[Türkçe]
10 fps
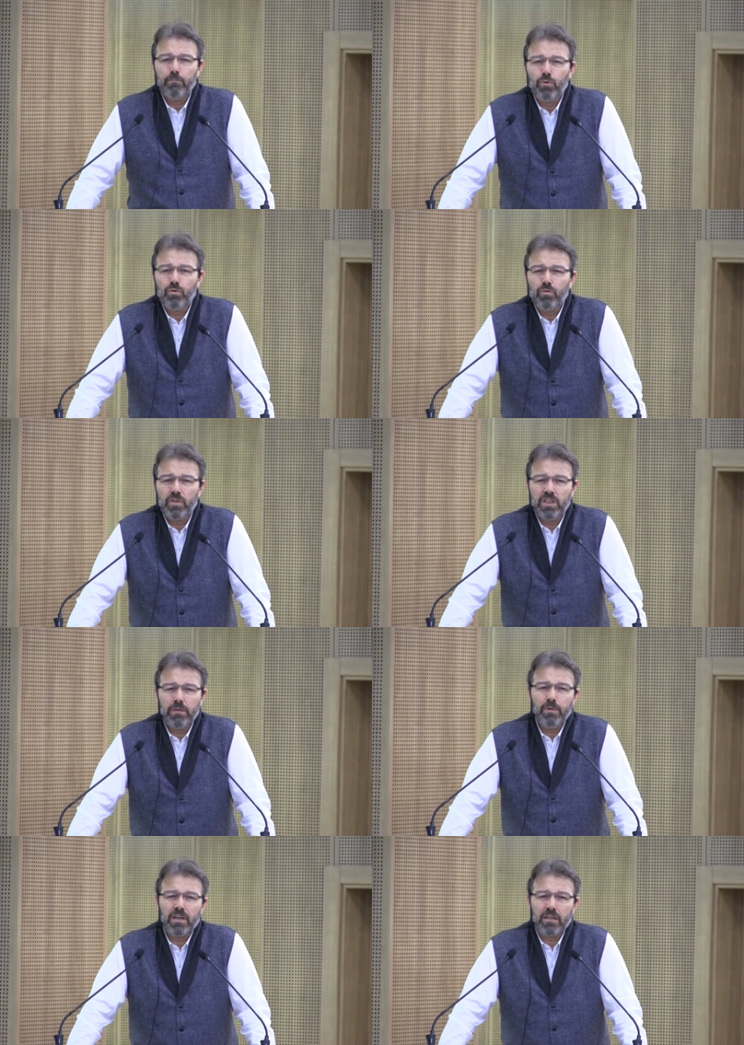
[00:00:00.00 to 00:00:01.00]
Bunun
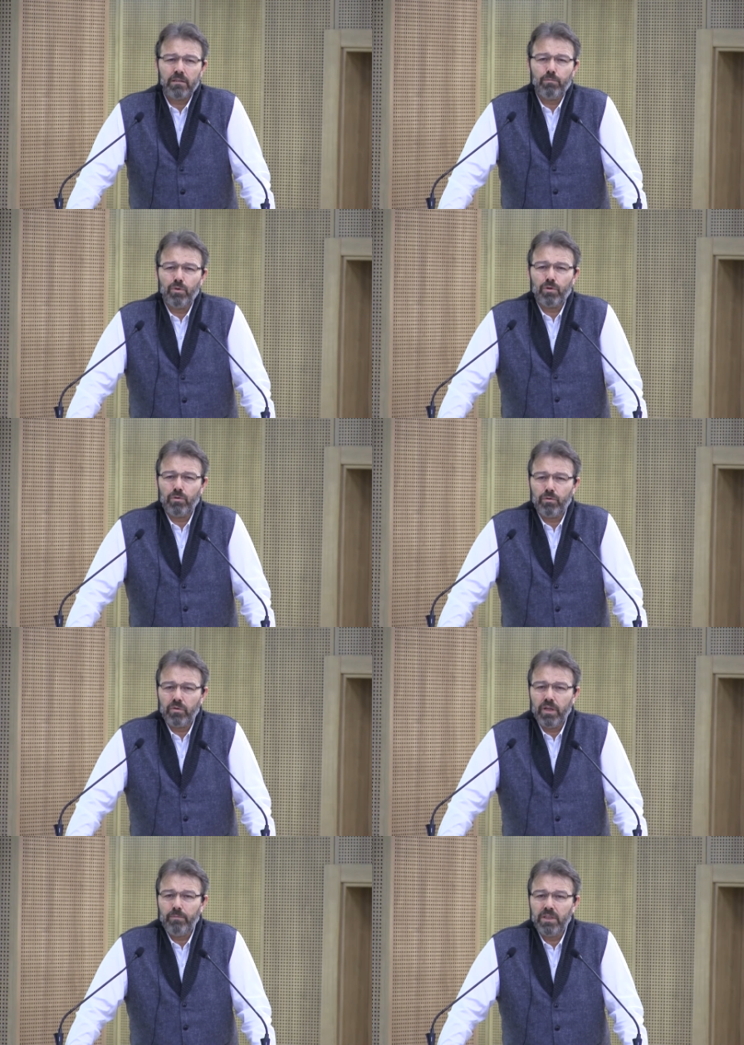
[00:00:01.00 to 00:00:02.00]
20 katı büyüklüğünde